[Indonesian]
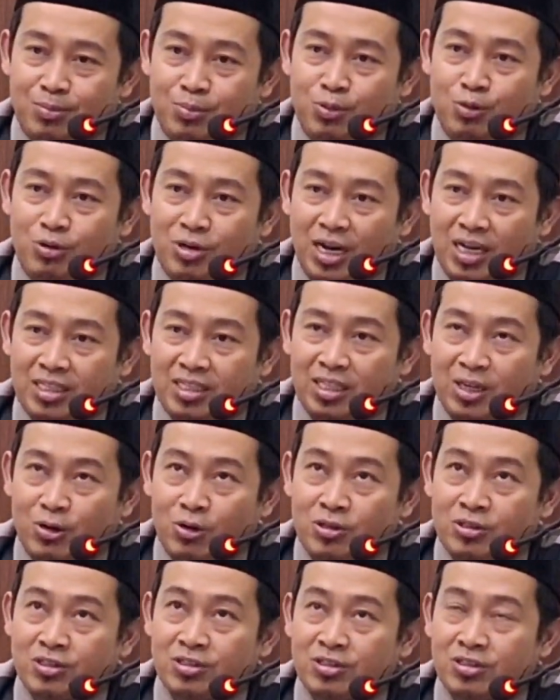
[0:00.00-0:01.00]
bukan
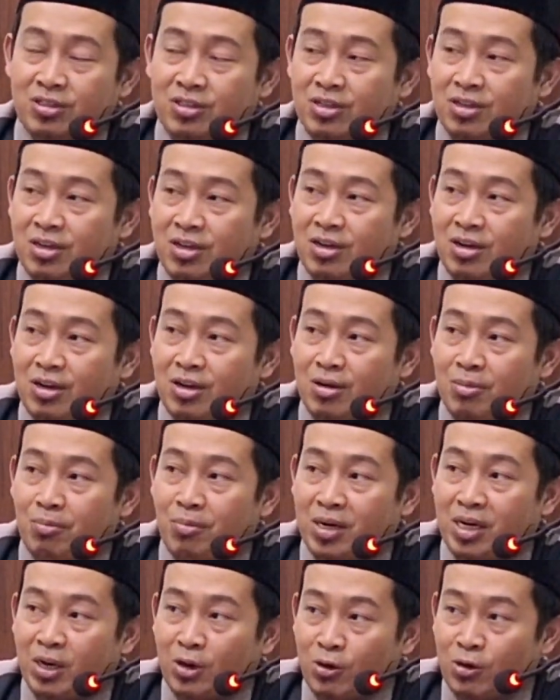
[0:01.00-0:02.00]
terus
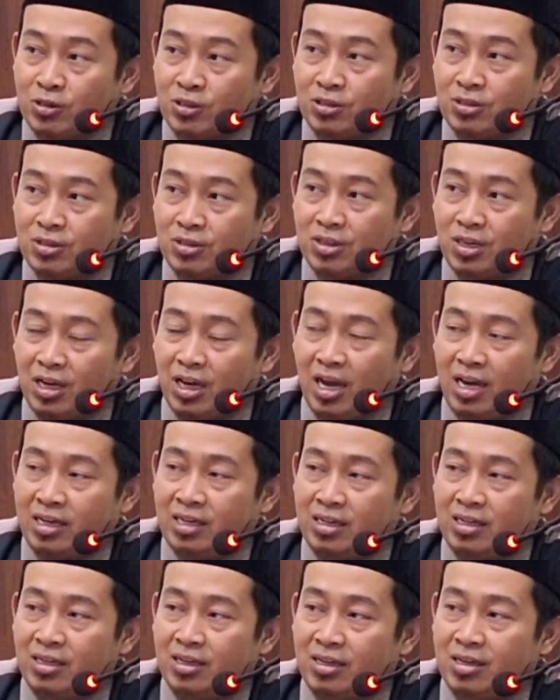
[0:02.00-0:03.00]
menerus
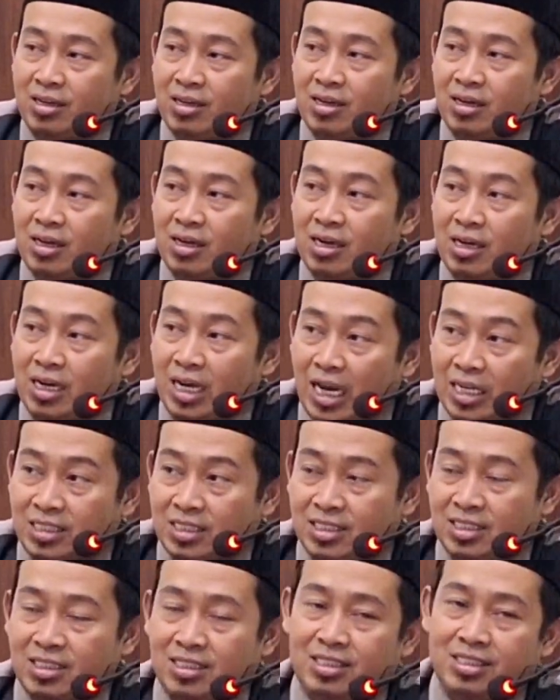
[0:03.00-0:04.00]
dengan
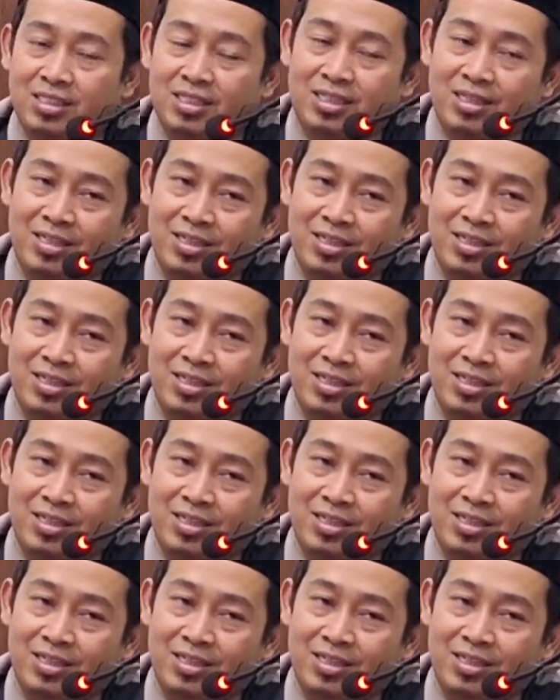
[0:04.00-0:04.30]
keras.